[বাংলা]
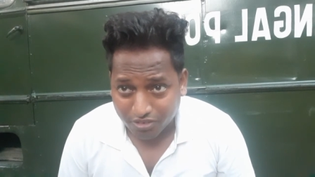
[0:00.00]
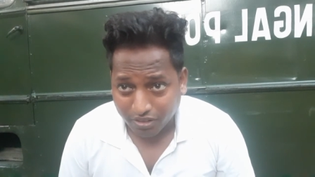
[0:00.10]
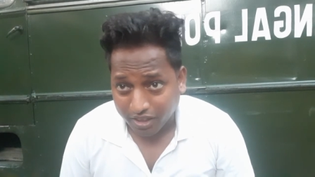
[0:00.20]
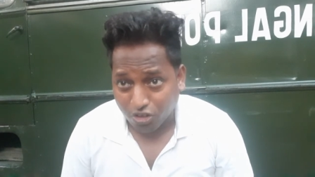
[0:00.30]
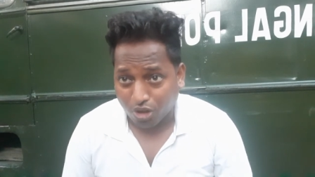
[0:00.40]
এখন
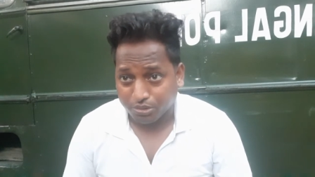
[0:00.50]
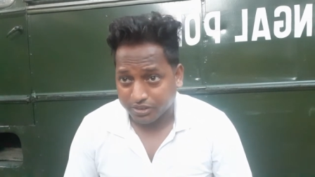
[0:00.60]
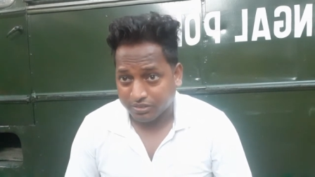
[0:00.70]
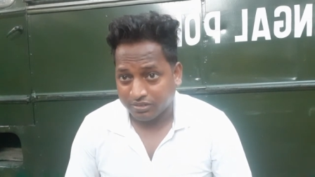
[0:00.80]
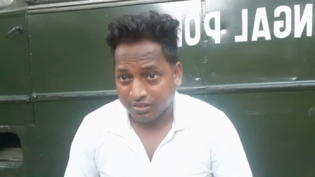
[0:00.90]
কি করা
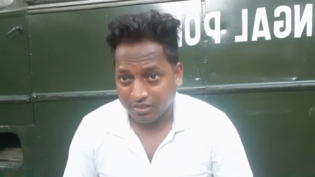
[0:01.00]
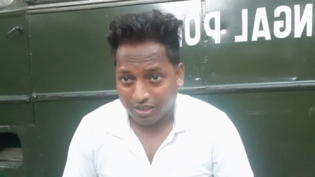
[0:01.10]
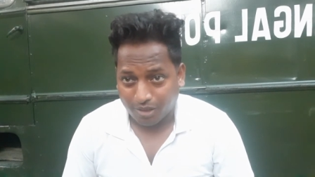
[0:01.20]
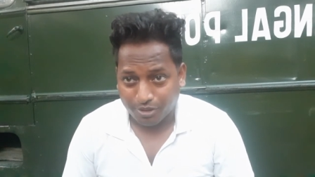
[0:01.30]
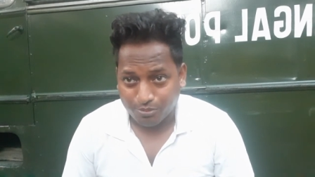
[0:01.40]
উচিত
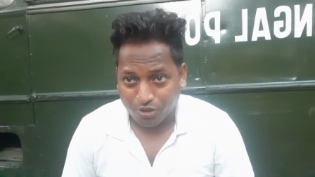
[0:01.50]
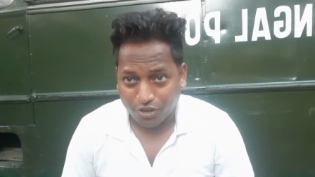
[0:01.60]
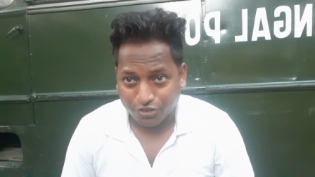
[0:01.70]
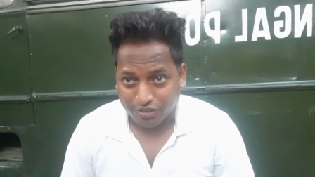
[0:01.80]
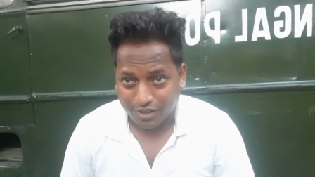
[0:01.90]
আমার মনে
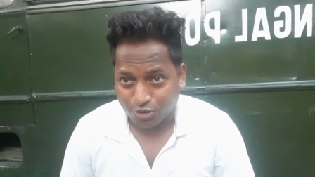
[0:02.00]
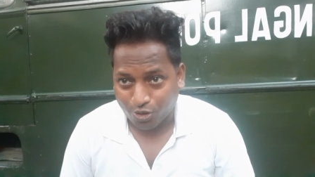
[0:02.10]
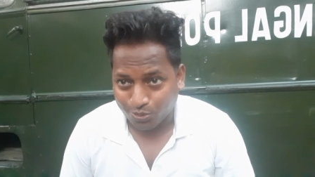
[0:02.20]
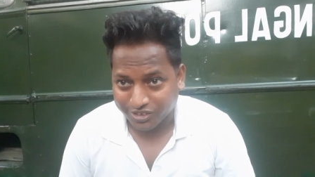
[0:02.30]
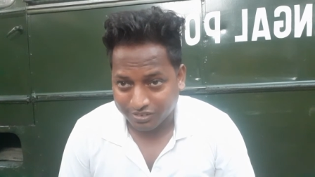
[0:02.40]
হয় তো রান
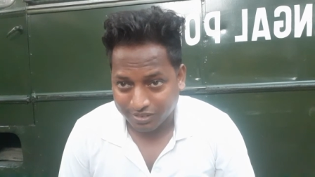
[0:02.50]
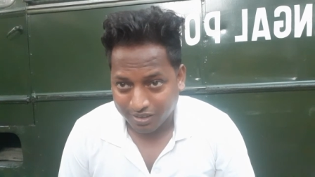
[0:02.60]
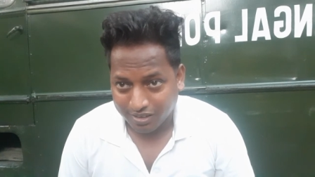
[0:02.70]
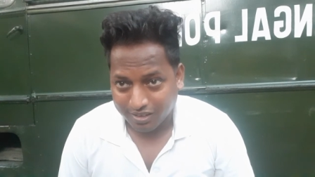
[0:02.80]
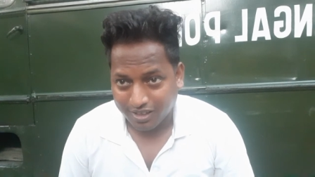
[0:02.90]
করা উচিত
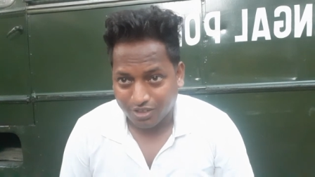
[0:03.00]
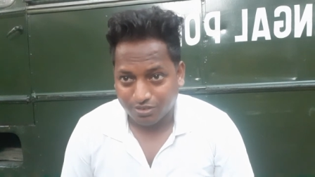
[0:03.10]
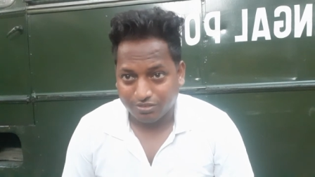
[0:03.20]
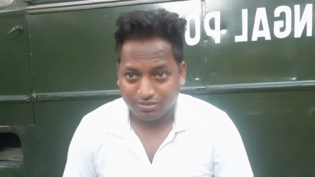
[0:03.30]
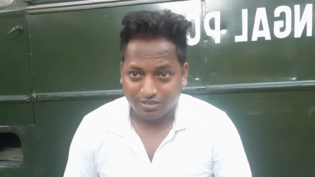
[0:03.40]
কেন
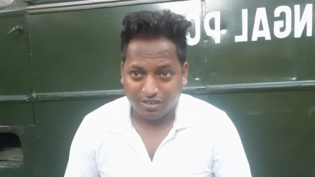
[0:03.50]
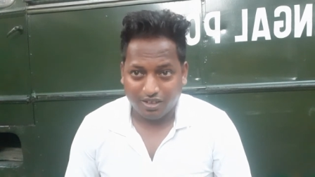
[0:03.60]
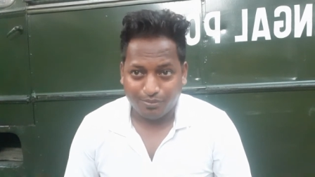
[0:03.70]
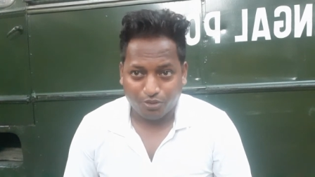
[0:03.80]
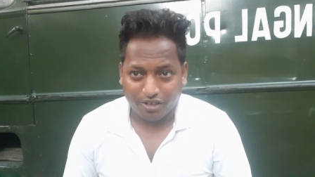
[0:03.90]

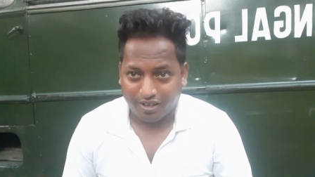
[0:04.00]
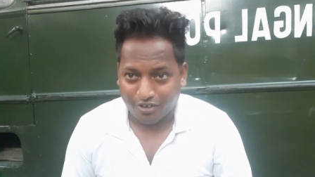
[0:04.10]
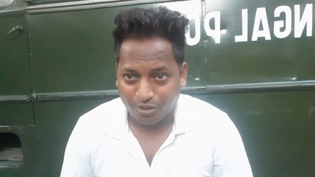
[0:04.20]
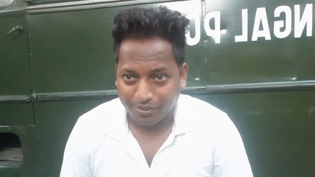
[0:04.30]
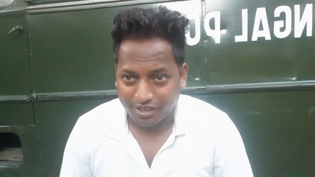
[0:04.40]
এরপরে
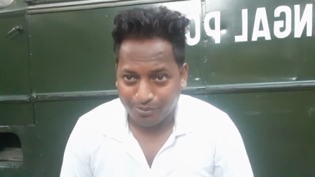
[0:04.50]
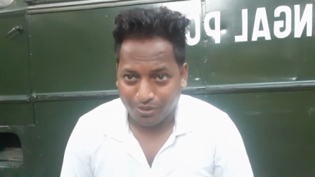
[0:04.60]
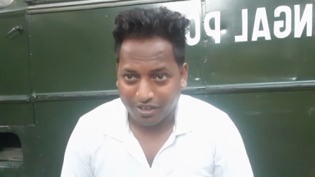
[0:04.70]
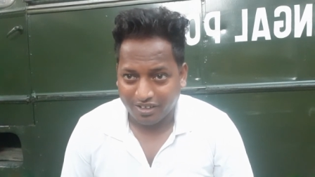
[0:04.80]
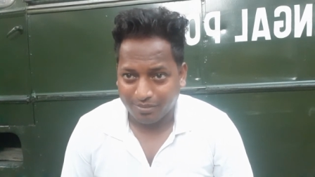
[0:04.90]
রান হবে
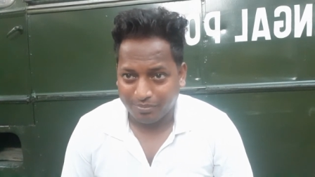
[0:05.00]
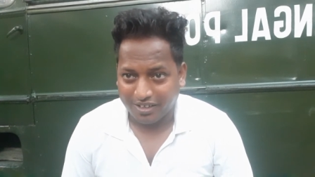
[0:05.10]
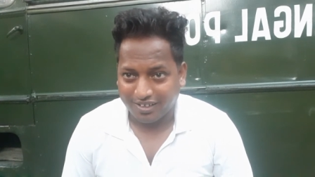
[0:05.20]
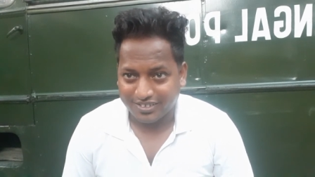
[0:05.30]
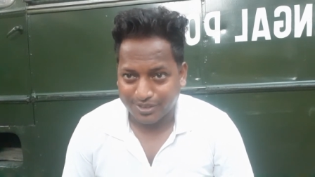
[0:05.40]
এরপরে
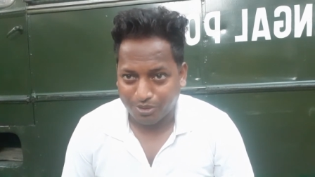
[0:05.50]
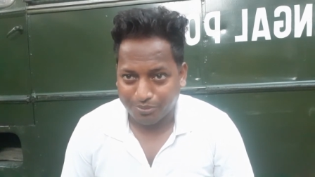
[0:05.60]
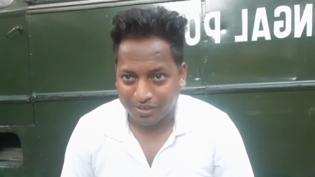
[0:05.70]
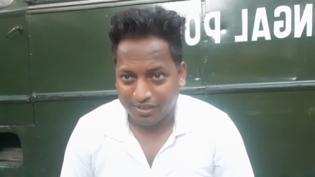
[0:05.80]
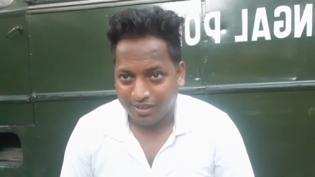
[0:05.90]
মেন এক্সাম
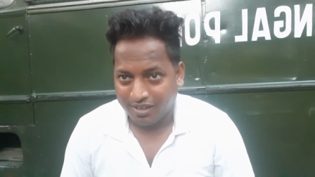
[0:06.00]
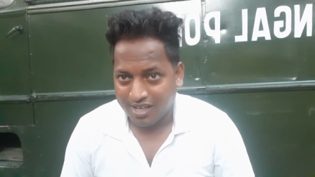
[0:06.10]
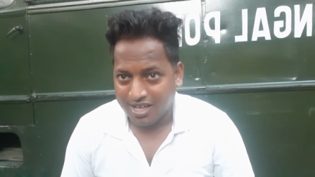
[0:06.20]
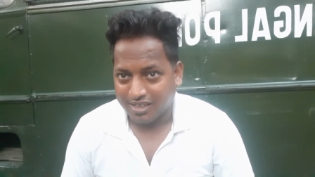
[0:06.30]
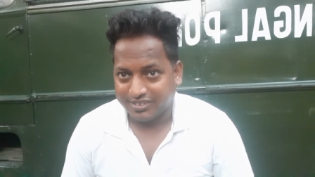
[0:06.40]
হবে
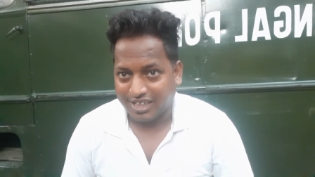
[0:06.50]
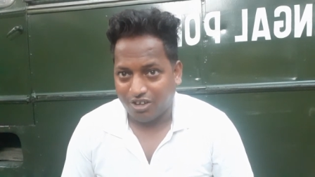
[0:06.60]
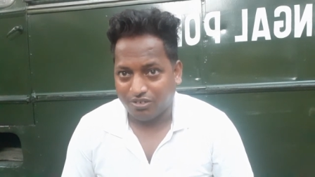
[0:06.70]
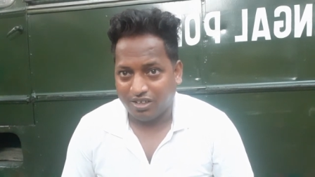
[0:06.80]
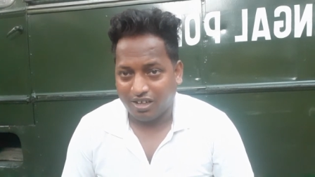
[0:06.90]
যাই
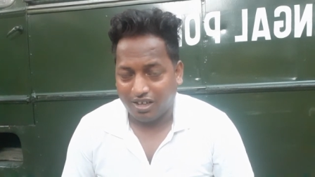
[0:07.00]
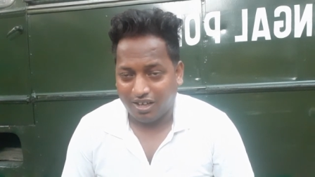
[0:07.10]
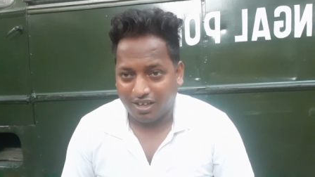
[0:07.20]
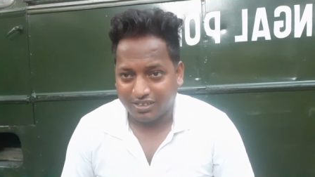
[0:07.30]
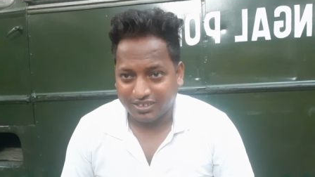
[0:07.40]
হোক
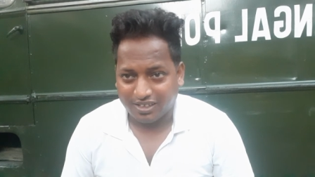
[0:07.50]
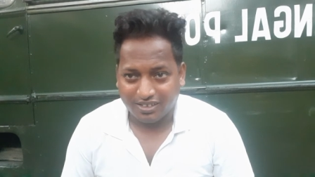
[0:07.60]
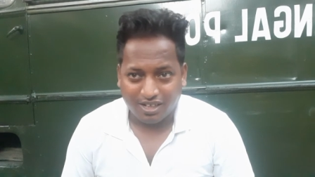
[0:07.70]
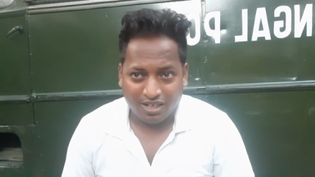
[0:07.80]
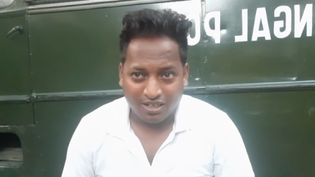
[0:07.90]
যারা
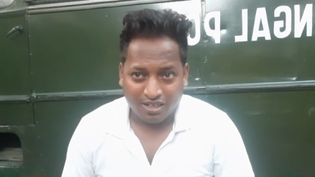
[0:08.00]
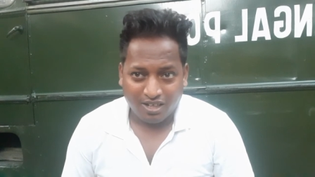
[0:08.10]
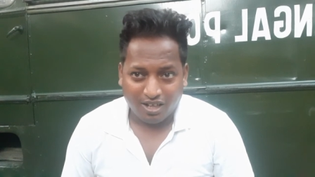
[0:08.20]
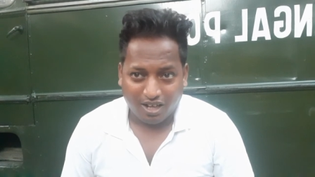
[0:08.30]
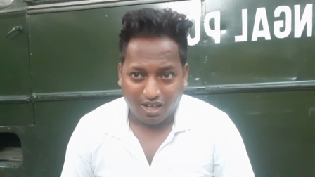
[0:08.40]
যারা
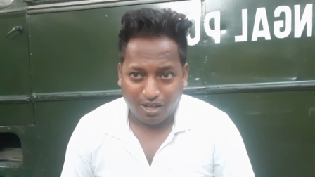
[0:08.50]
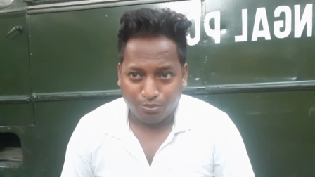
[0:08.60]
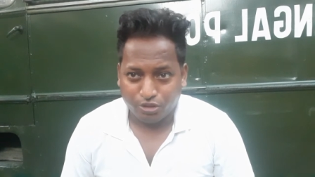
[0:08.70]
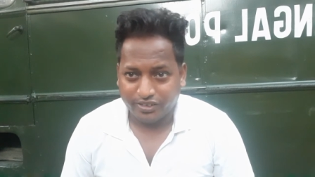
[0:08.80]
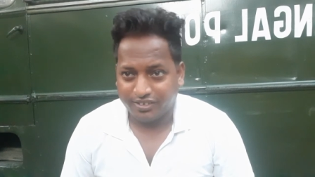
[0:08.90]

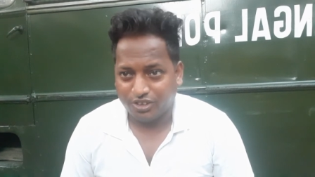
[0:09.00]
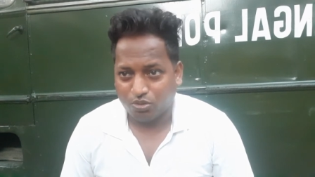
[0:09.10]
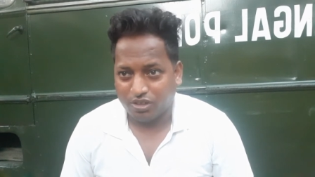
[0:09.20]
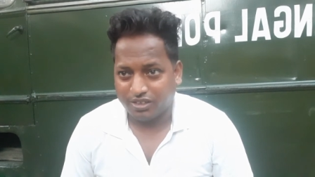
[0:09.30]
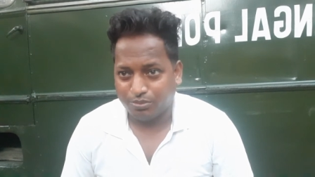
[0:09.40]
বলছিল যে
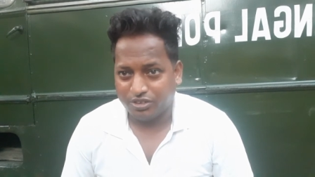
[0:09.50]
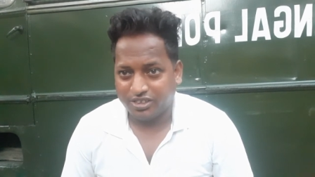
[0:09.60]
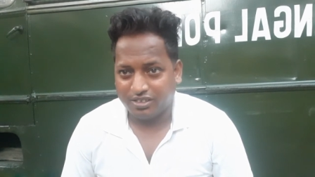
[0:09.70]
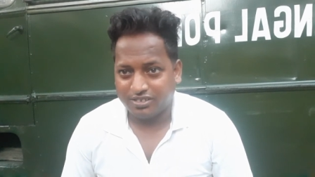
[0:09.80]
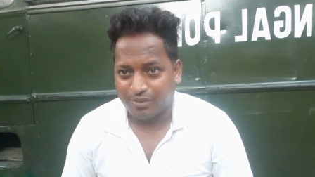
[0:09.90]
কলকাতা
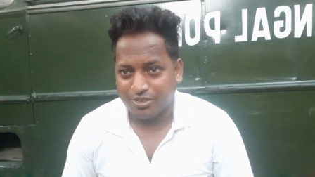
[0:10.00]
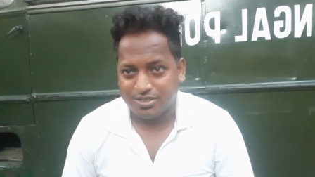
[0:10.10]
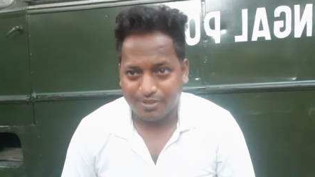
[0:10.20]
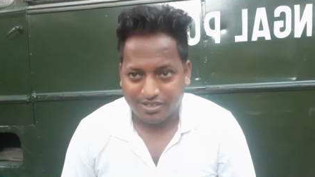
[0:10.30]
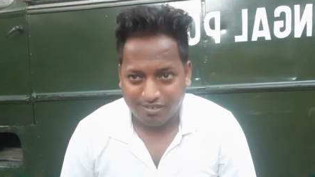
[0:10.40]
পুলিশের সাব
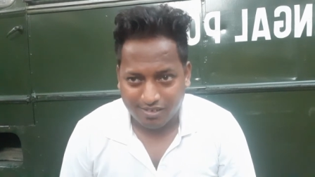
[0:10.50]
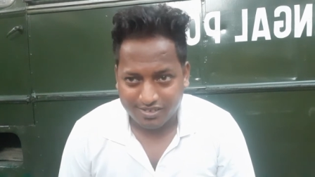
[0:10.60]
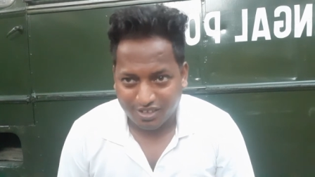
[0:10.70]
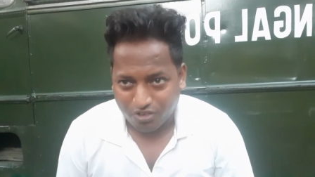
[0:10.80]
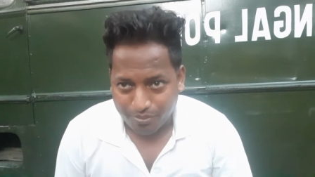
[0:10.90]
ইন্সপেক্টরের
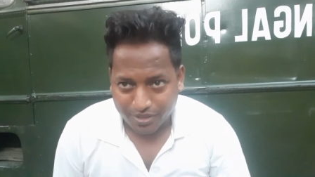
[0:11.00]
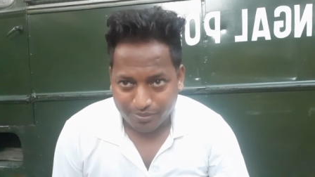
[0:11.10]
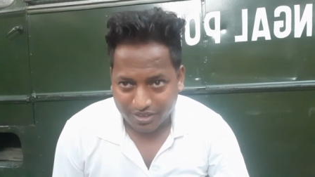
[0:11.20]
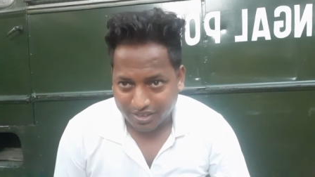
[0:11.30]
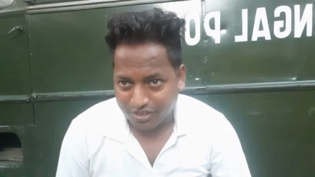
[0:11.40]
রেজাল্ট কবে
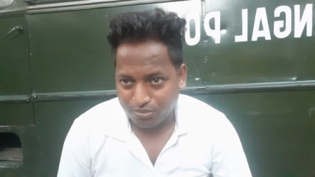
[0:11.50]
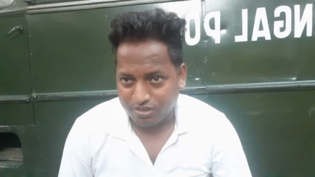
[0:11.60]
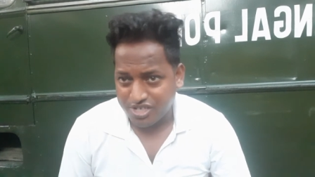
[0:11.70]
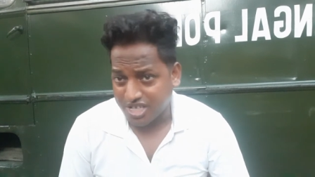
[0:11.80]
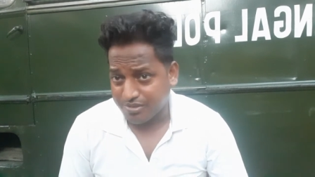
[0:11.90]
দেবে তাদের
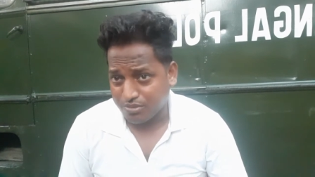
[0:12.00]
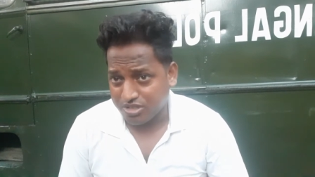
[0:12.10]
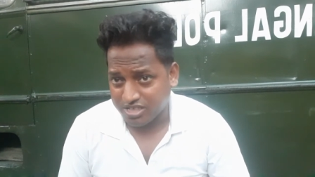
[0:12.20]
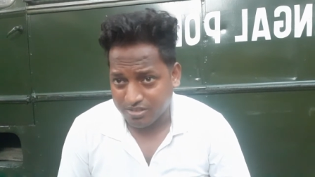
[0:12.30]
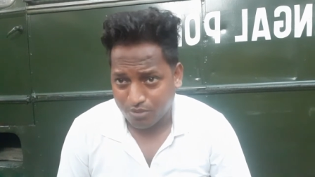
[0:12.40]
উদ্দেশ্যে আমি
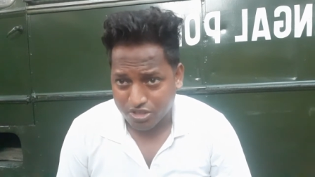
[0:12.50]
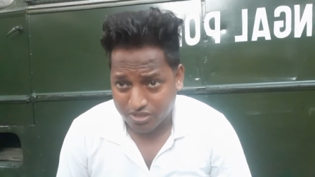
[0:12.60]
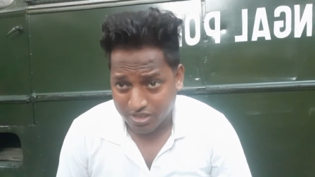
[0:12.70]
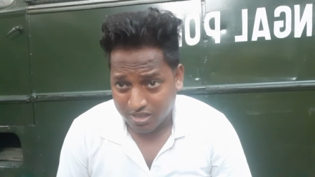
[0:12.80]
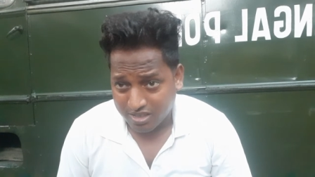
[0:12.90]
বলছি বস
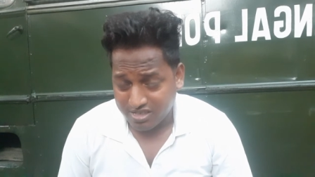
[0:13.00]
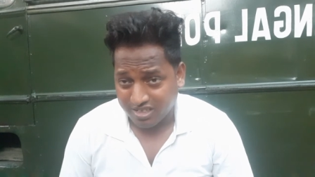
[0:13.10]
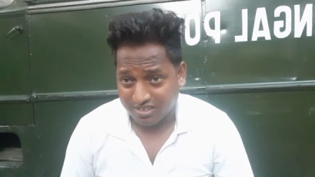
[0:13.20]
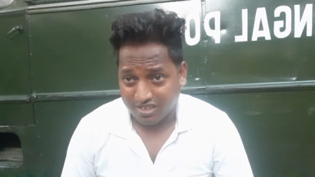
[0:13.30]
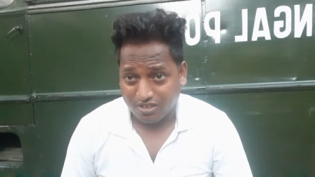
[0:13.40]

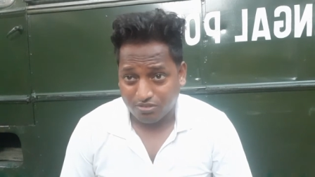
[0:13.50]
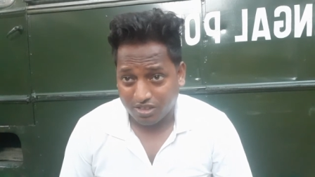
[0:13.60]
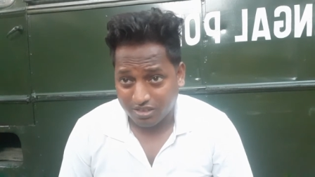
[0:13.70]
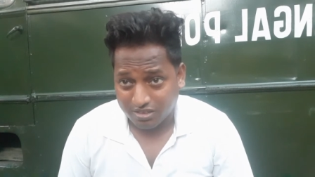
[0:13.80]
চিন্তা না করে